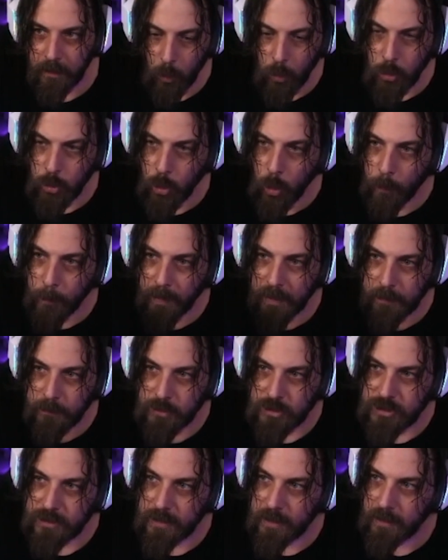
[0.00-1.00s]
Onu
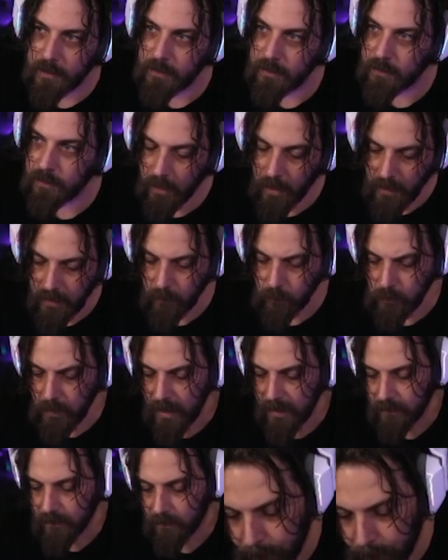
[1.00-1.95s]
koparmış yine. Hani ulan